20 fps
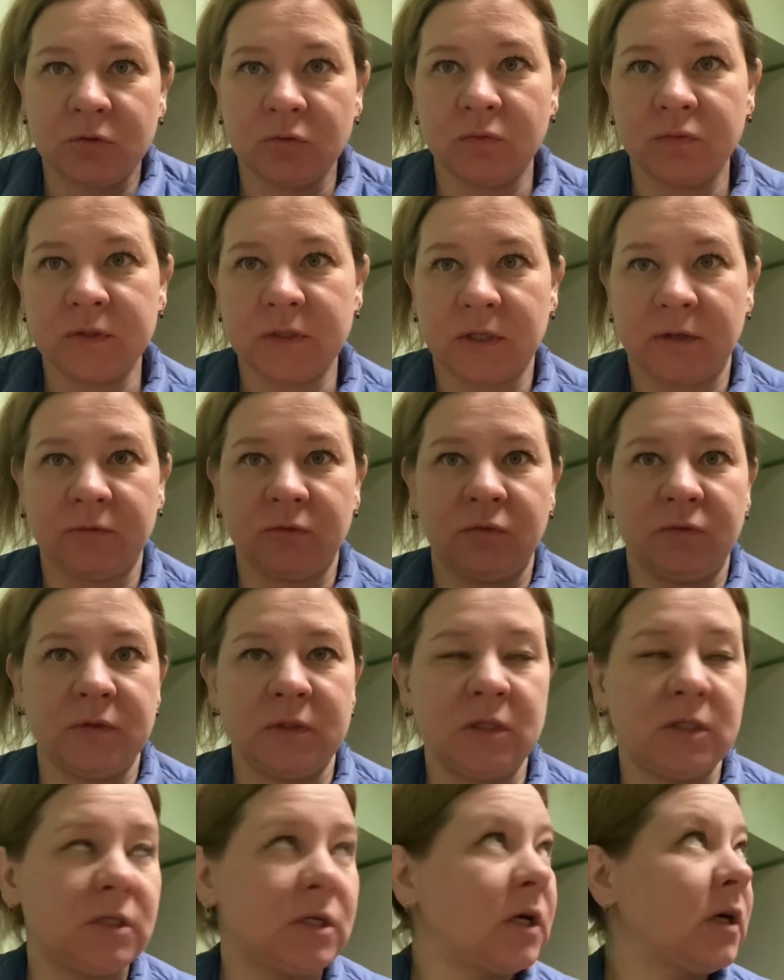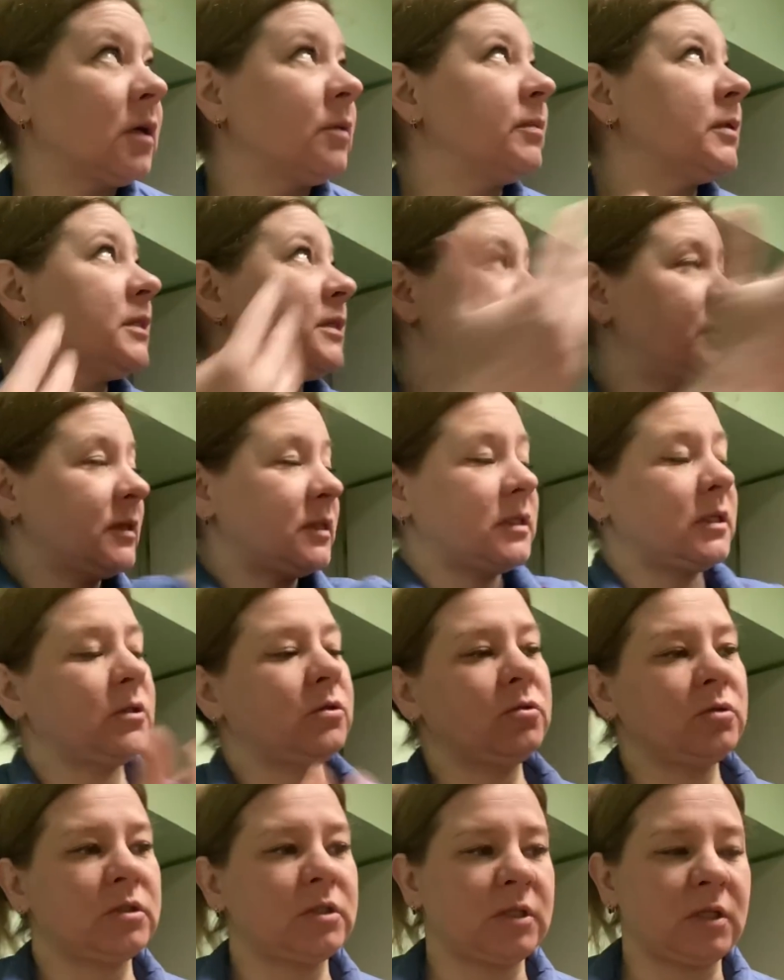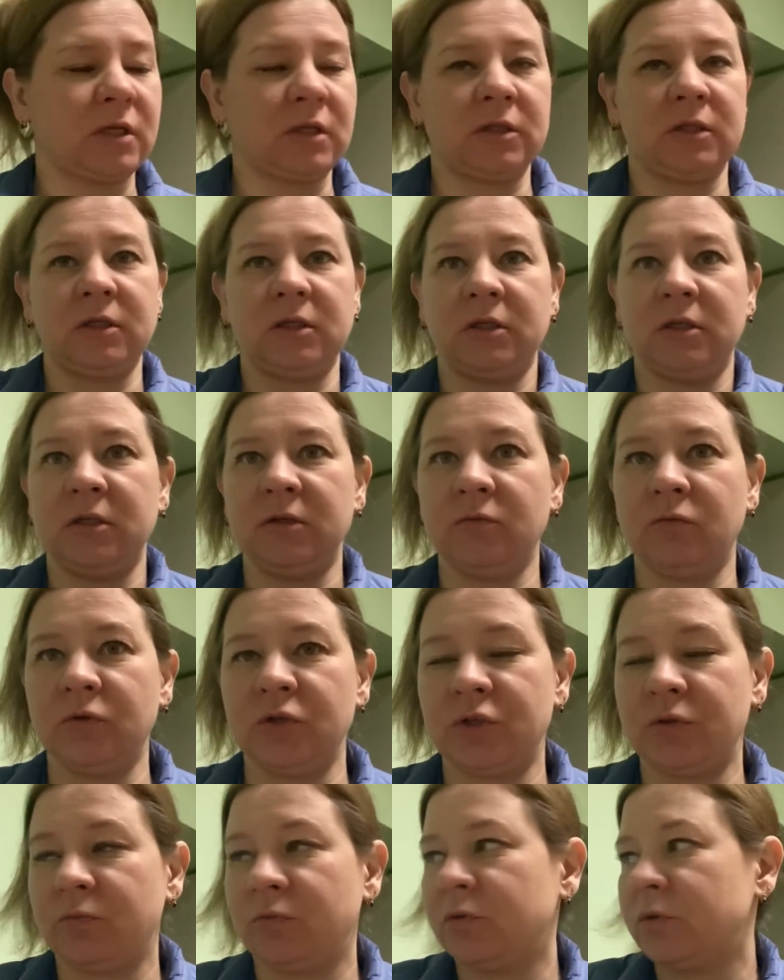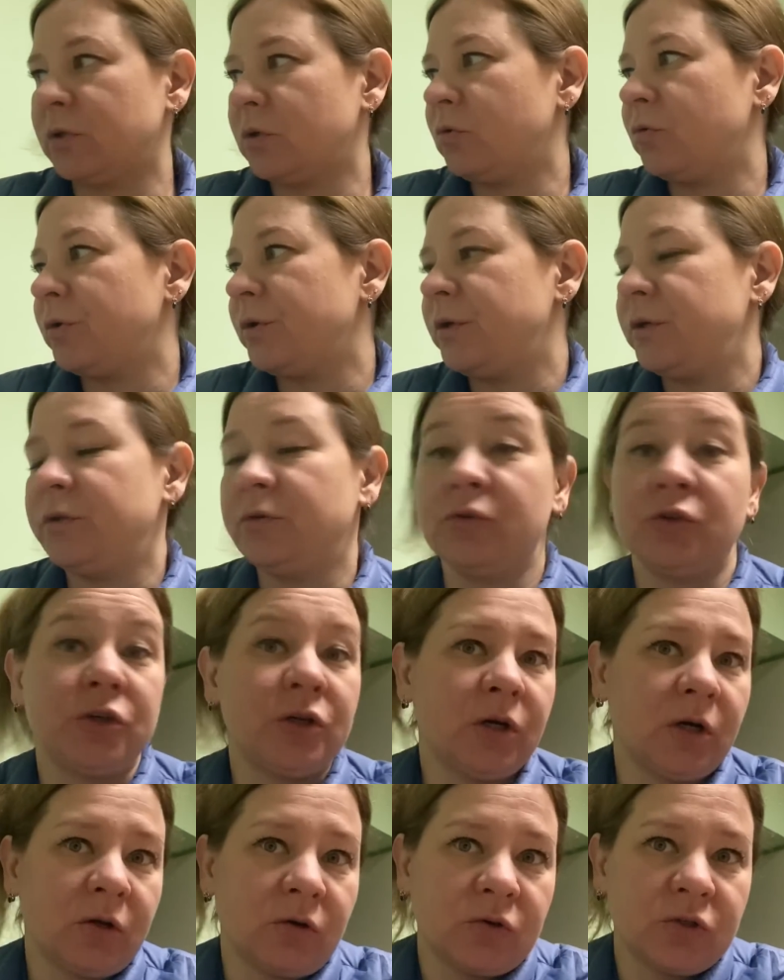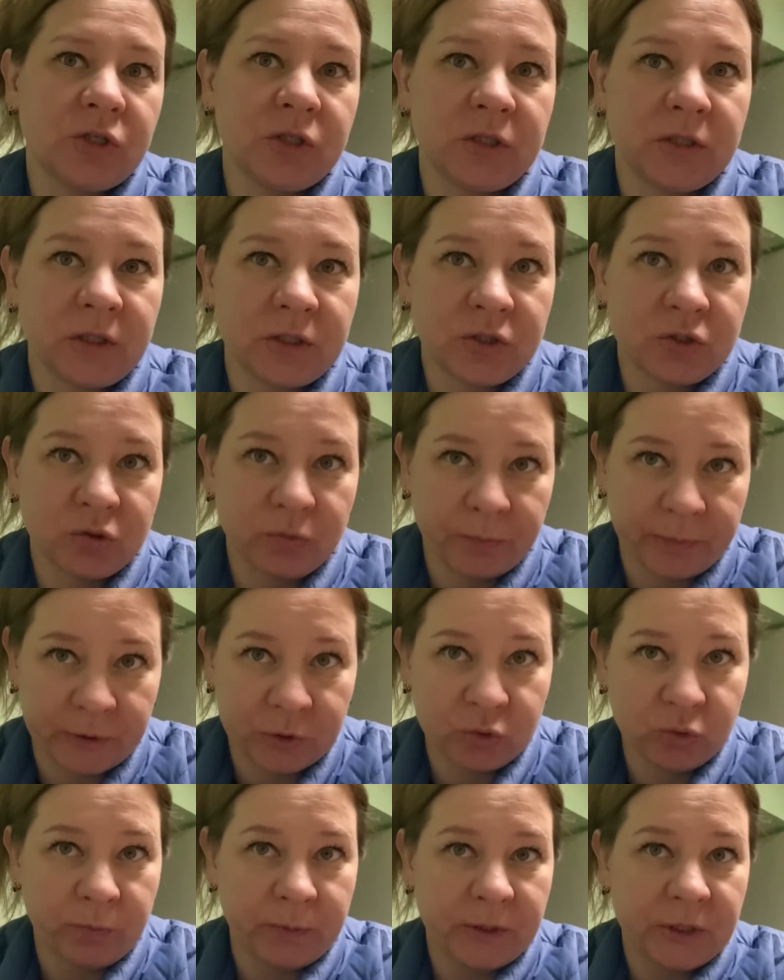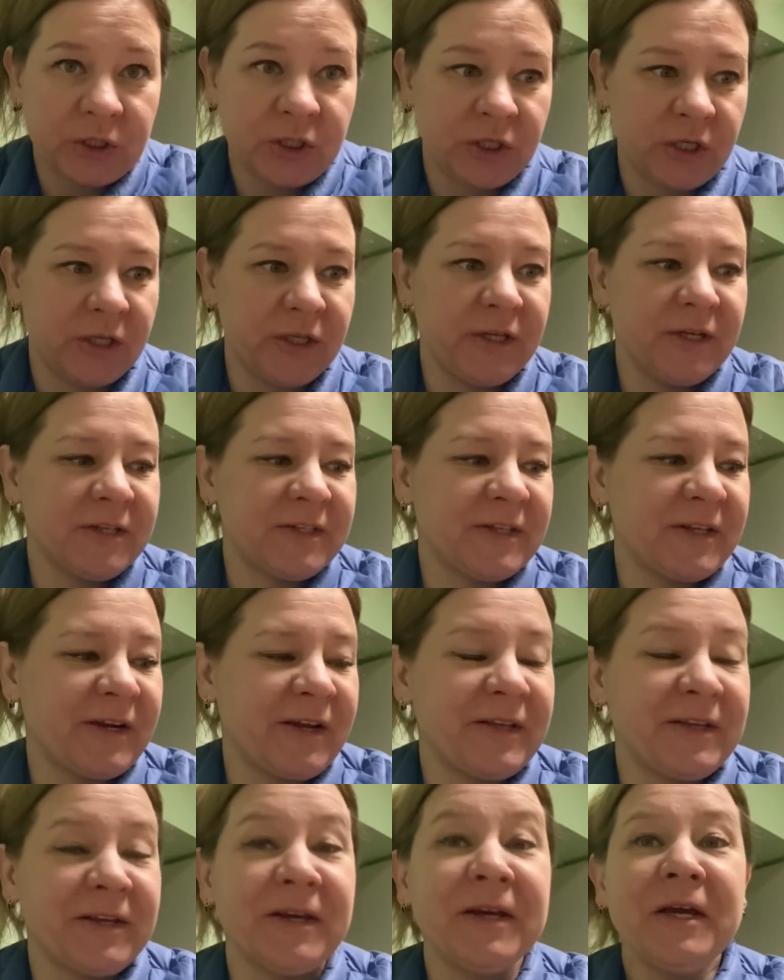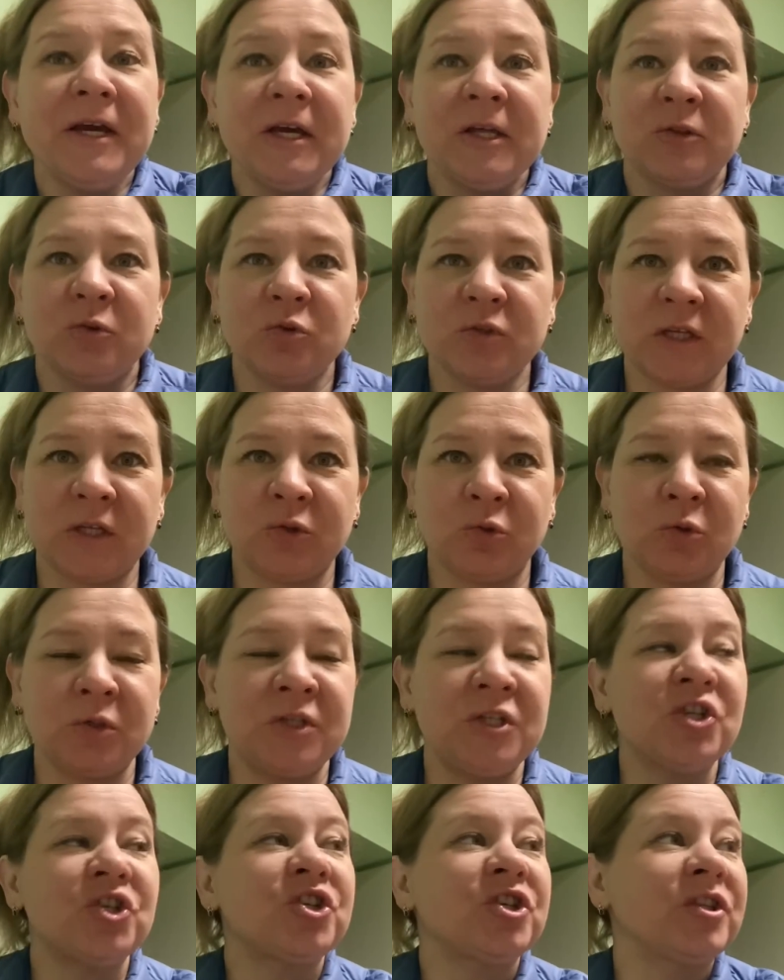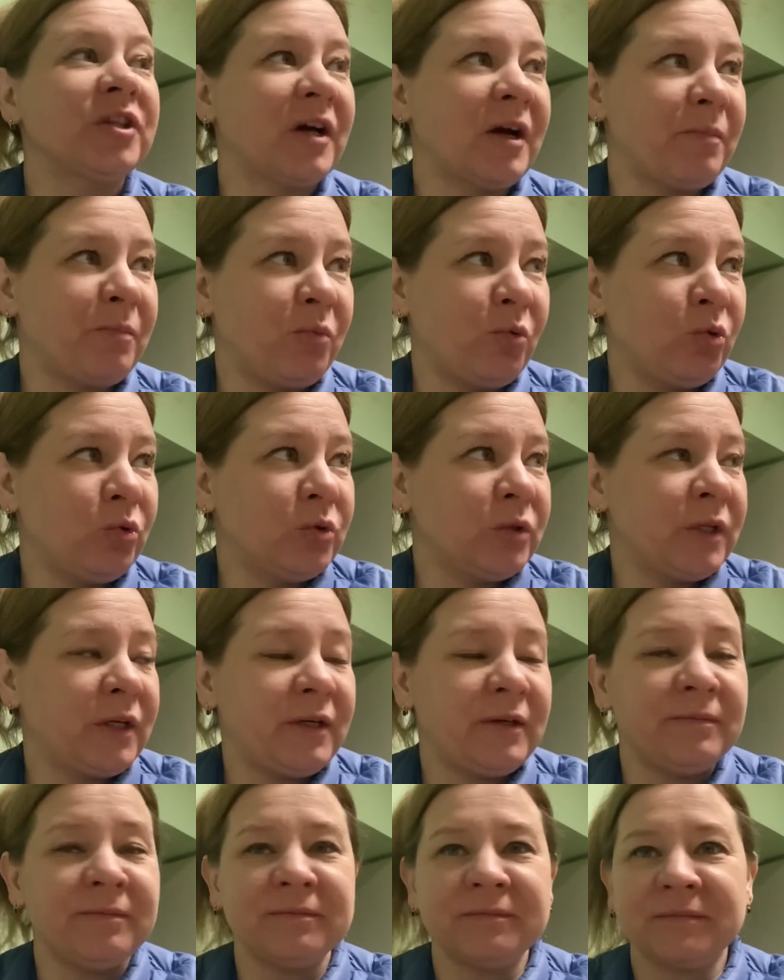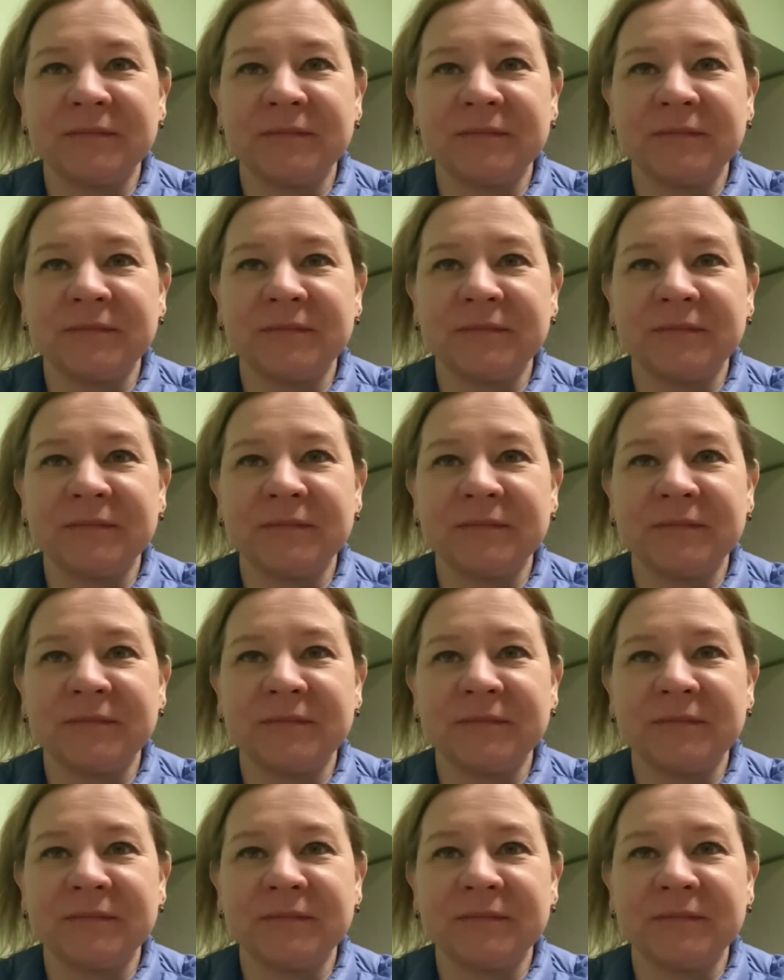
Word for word: Но все равно, видите, как бы свет с одной стороны. И, в общем, он такой не очень хороший. Так что прошу прощения заранее. Но зато тишина полная.